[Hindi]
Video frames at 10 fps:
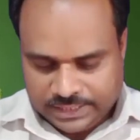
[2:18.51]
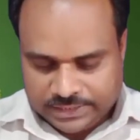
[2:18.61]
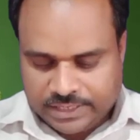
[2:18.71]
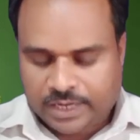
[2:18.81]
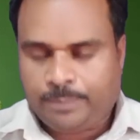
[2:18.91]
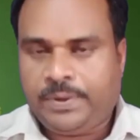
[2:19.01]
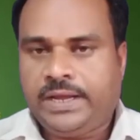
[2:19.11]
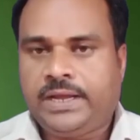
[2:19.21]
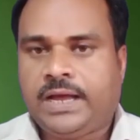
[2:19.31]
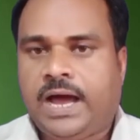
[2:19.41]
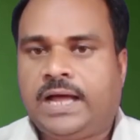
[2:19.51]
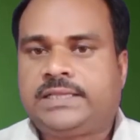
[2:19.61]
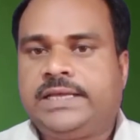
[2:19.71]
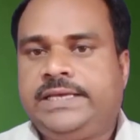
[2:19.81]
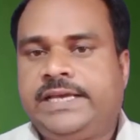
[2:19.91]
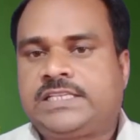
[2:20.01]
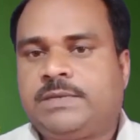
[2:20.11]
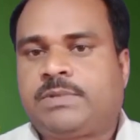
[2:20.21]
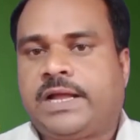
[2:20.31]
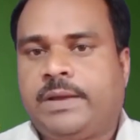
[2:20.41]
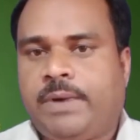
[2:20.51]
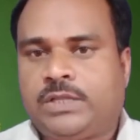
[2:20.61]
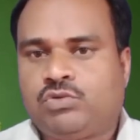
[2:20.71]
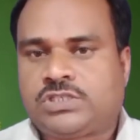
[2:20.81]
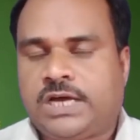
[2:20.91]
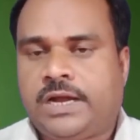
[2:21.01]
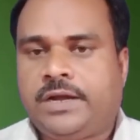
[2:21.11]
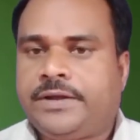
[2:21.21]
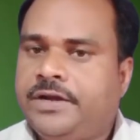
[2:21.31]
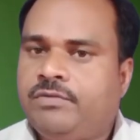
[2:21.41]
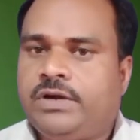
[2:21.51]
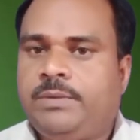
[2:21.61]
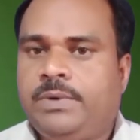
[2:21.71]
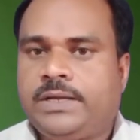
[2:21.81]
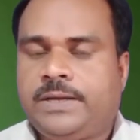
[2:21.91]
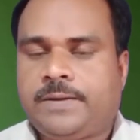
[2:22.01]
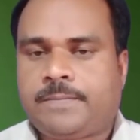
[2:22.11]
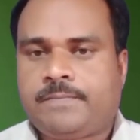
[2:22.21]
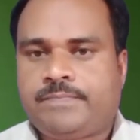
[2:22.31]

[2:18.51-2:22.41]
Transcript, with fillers: घर पे आते ही एक सप्ताह के बाद उसका डेड बॉडी मिल गया